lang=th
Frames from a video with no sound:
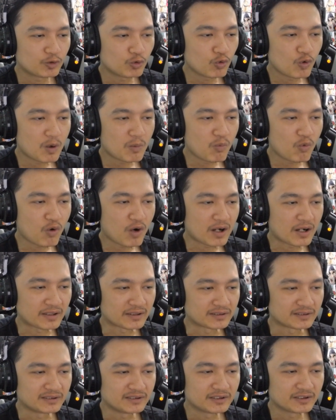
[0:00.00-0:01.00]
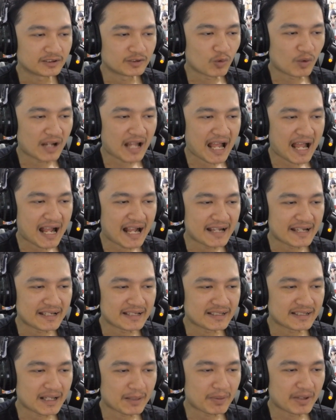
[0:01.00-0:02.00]
ตัวม่วงตัวร้าย
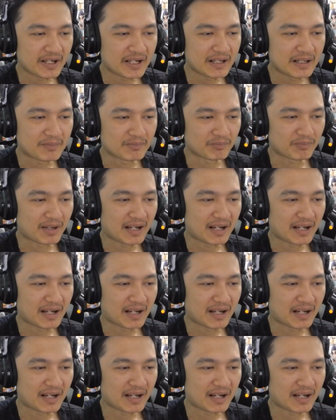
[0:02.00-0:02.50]
จะเพิ่ม